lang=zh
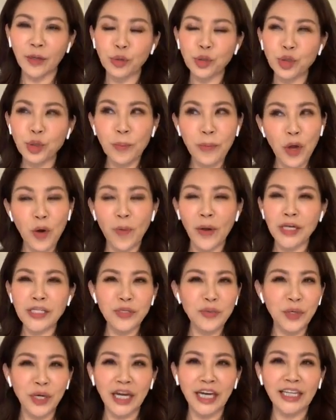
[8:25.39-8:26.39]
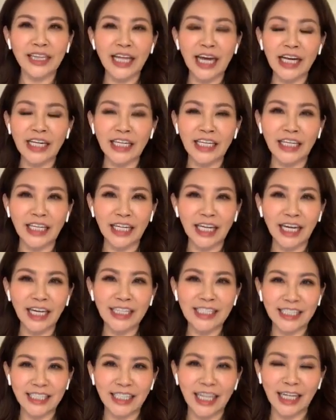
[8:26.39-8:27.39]
我说没有关系，我可以等你，你可以
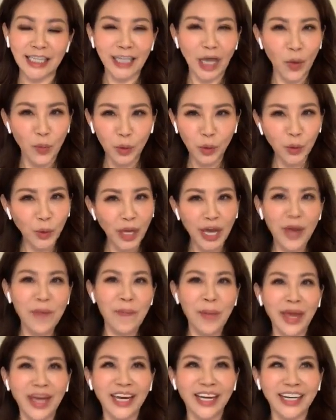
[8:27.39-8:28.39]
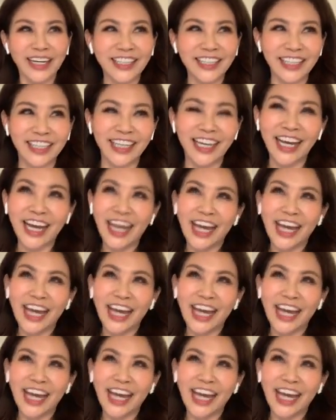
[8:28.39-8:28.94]
几点到我都可以配合你。